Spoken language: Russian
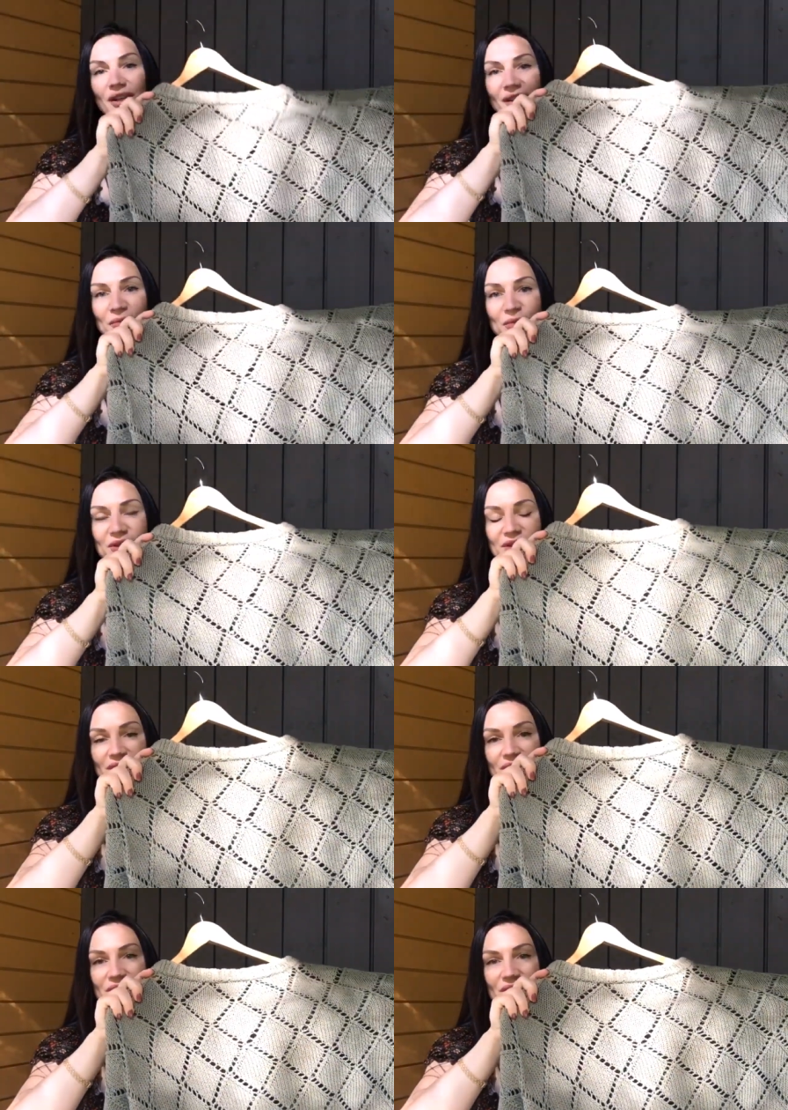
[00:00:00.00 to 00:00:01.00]
как
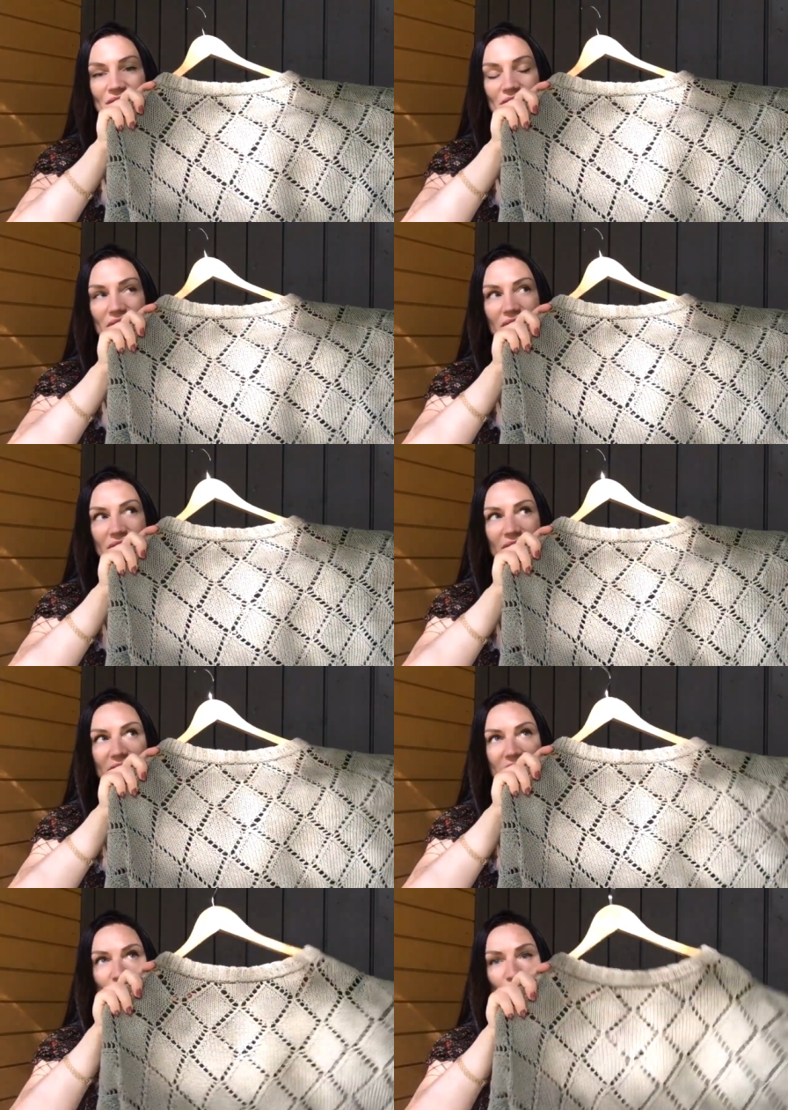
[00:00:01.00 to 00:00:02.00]
бы
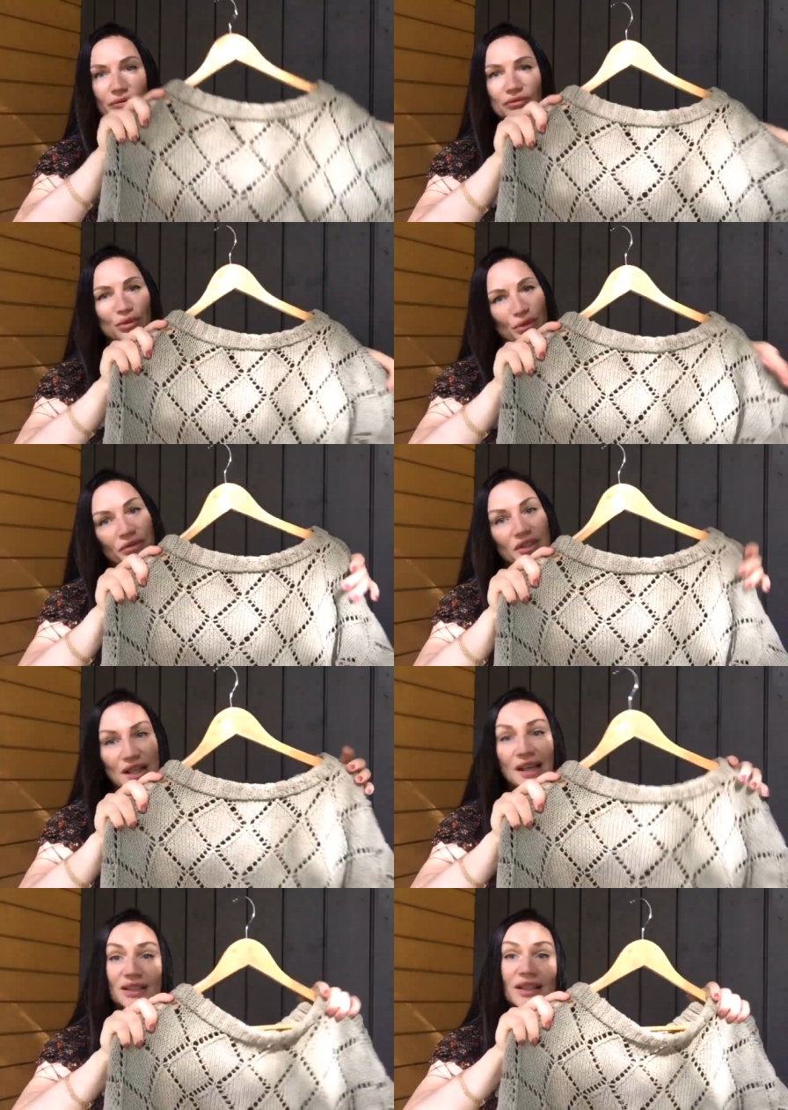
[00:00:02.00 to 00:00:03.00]
а, ну,
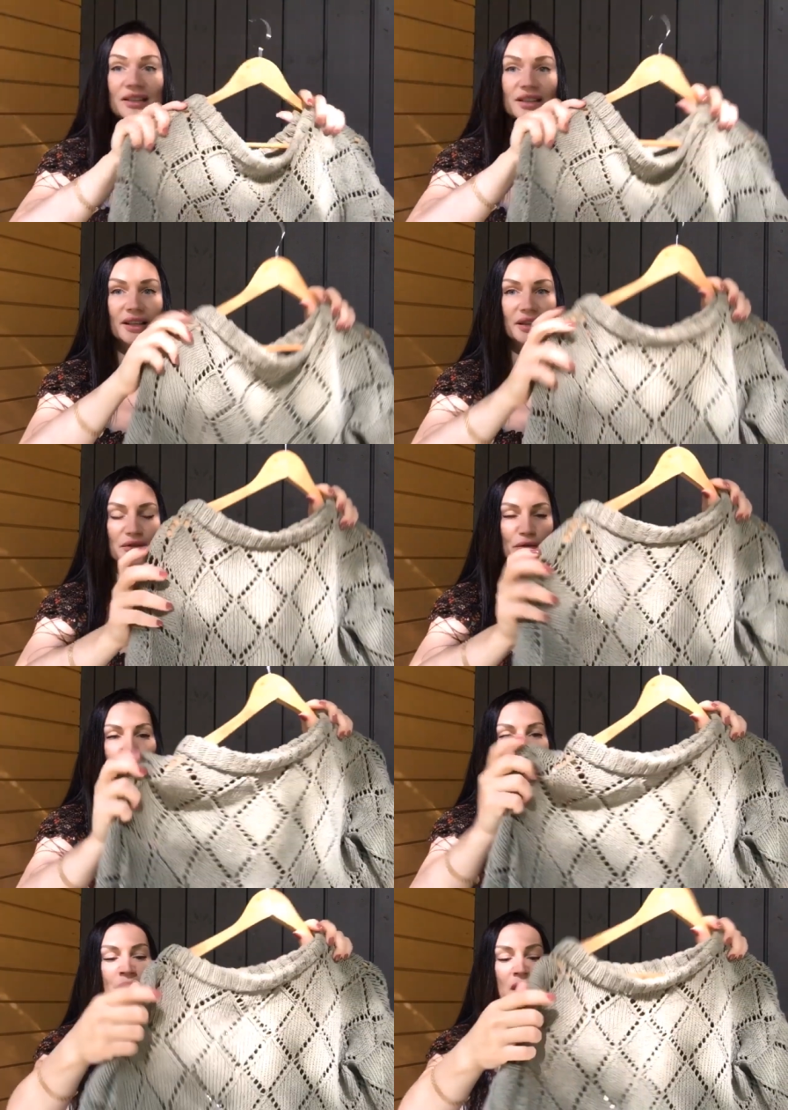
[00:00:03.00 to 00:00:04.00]
оверсайз, да, скорее
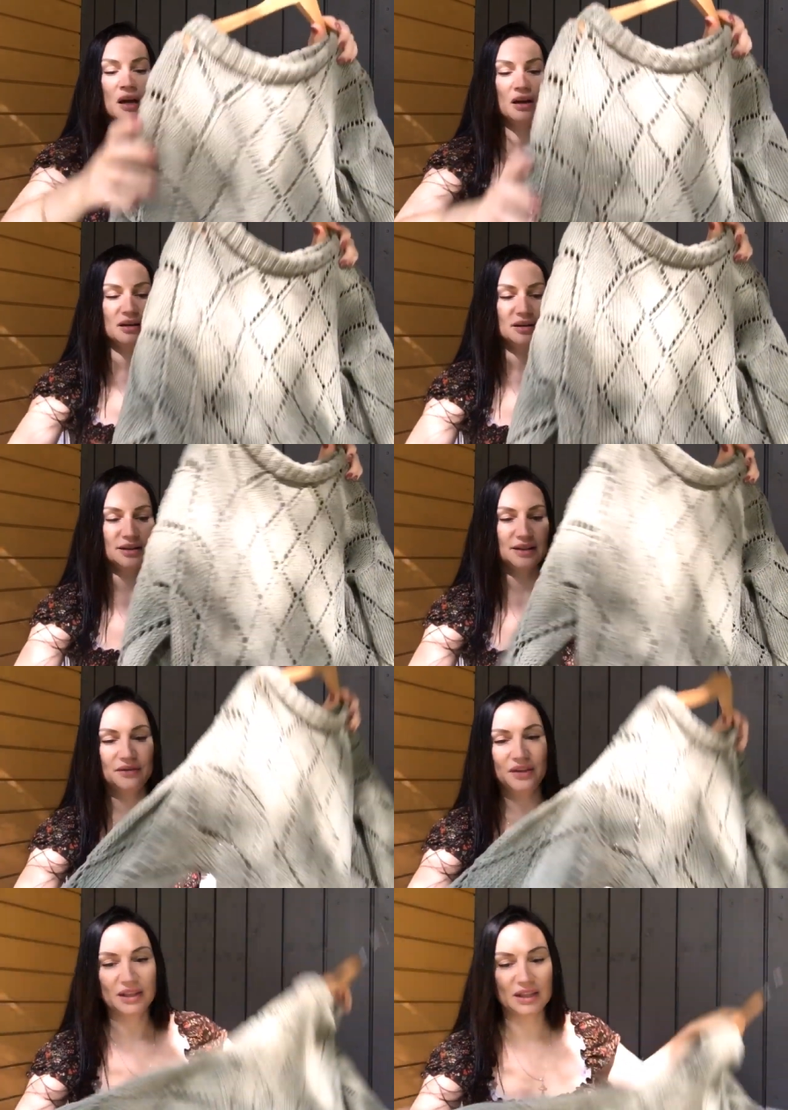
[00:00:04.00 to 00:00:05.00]
всего, а,
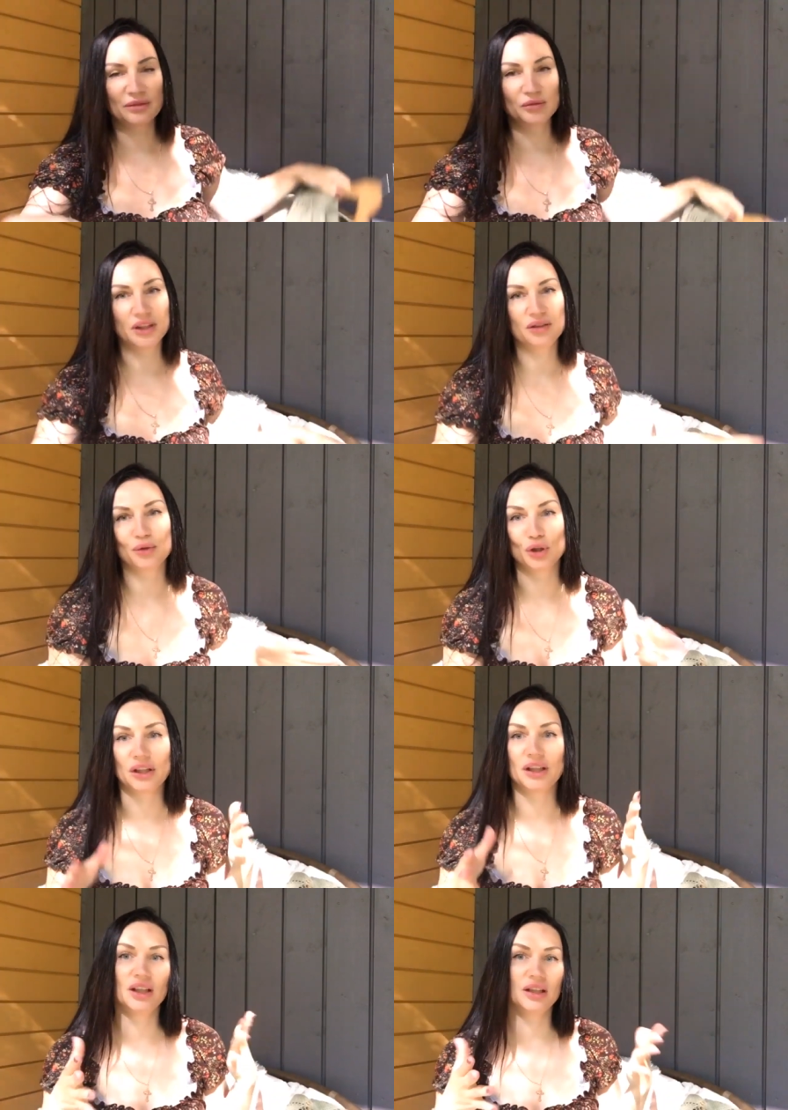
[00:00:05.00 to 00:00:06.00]
свитеры, вот эти вот
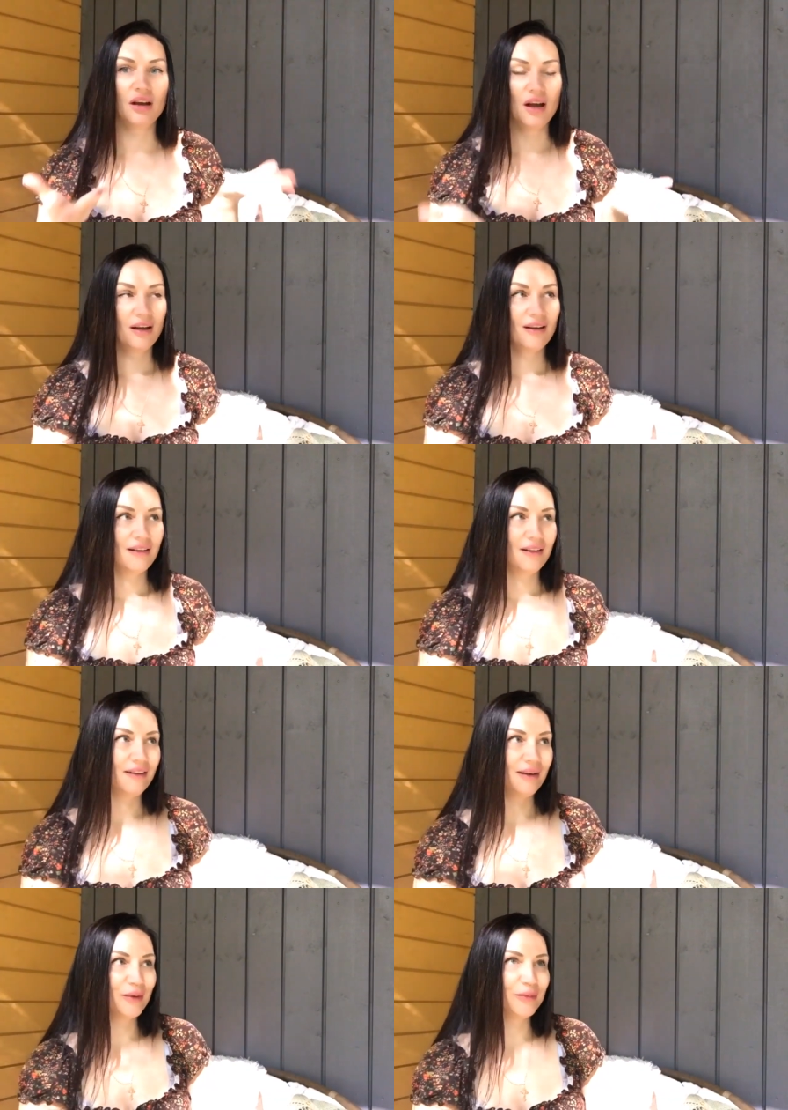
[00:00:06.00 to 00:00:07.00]
такие
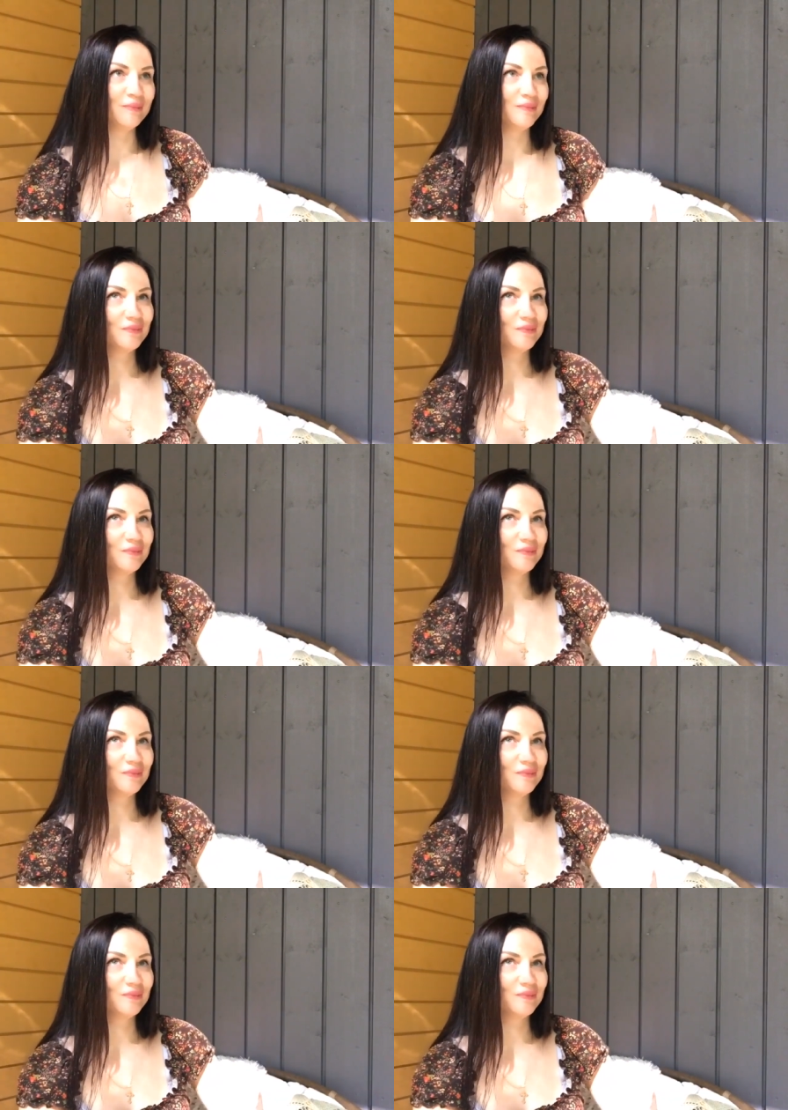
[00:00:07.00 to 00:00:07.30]
а,